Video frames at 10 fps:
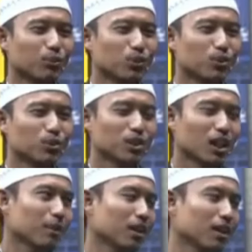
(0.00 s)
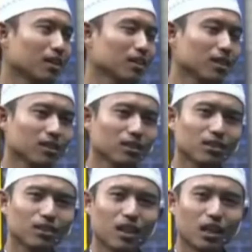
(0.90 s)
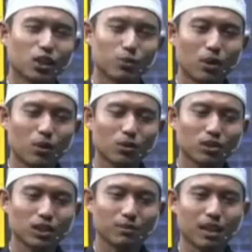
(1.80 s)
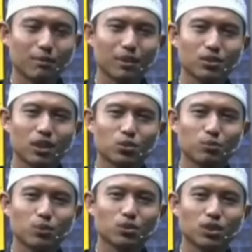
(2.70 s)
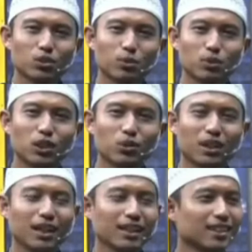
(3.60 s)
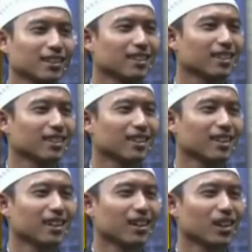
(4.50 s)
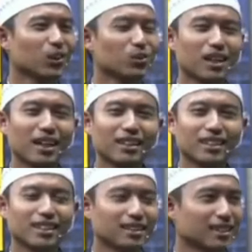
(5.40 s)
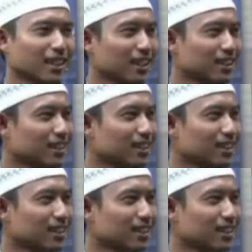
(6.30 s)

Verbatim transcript: pun sama ya. Atau bangun tetap sama setelah subuh, setelah subuh tidur lagi. Itu sangat tidak sehat.